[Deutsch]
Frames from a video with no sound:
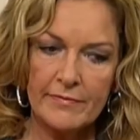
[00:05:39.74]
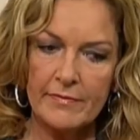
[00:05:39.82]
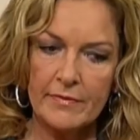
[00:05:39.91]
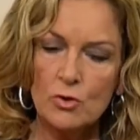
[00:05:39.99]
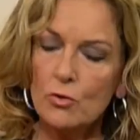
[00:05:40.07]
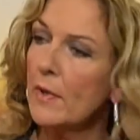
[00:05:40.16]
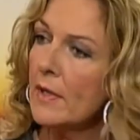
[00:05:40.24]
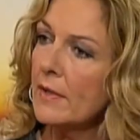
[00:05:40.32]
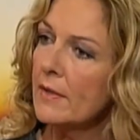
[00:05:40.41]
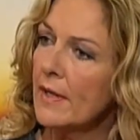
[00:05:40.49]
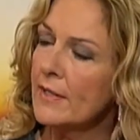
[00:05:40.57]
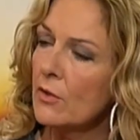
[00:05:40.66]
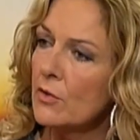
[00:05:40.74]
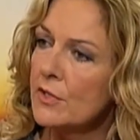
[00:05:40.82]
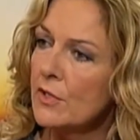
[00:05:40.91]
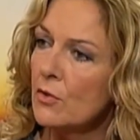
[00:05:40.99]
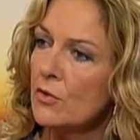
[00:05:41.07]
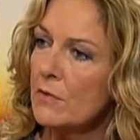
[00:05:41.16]
äh, schon mal äh, an der
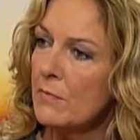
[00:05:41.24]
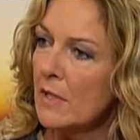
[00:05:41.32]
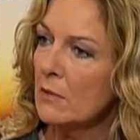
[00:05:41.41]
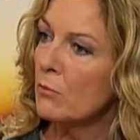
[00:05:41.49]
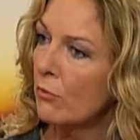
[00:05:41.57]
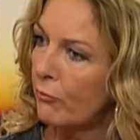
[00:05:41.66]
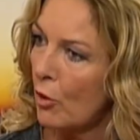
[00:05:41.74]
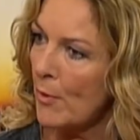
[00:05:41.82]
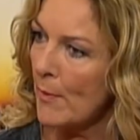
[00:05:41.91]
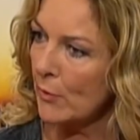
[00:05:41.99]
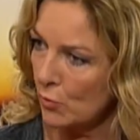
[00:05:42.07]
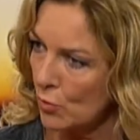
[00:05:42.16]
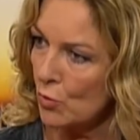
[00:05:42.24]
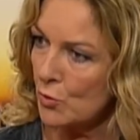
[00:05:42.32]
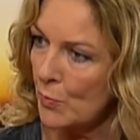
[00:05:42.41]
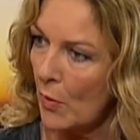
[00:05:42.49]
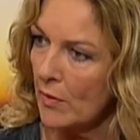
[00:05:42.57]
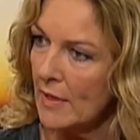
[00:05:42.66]
Ostseeküste in Mecklenburg-Vorpommern,
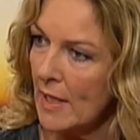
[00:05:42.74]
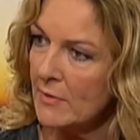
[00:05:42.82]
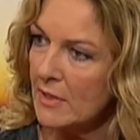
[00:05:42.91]
Kühlungsborn? Haben Sie